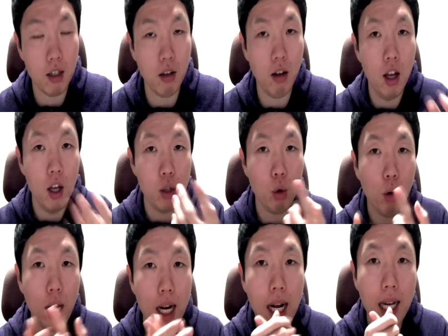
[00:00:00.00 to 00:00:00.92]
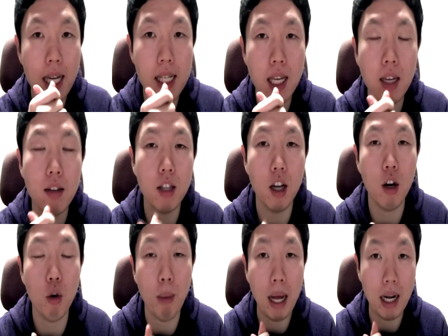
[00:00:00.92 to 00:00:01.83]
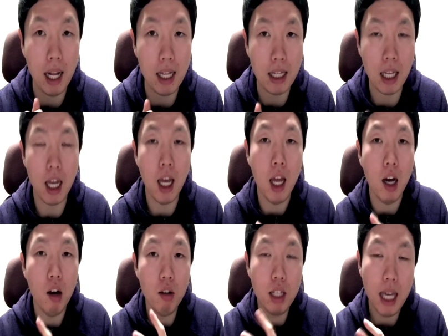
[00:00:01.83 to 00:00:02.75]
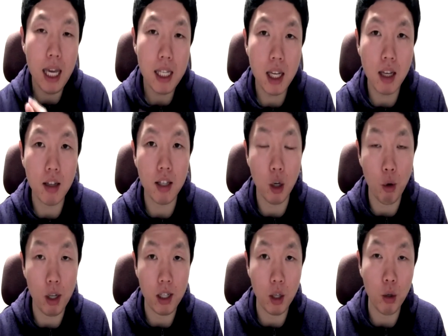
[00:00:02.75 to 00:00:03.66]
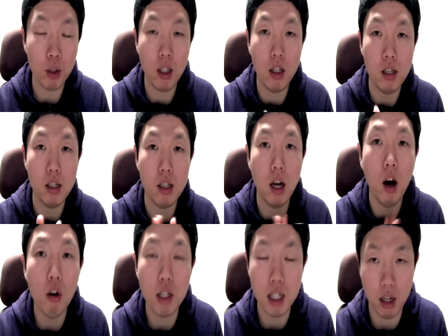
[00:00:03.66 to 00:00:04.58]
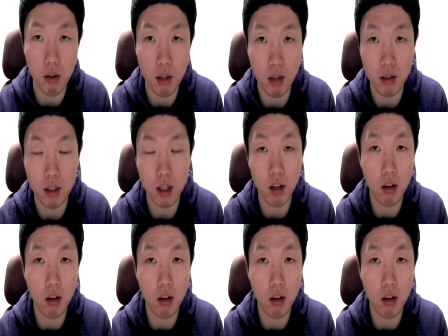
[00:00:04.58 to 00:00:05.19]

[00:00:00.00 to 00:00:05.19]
그래서 손가락에 생겼다라고 말할 때 어디에 생겼다고 할 때 그때는 진짜 어 n 이잘 어울리거든요.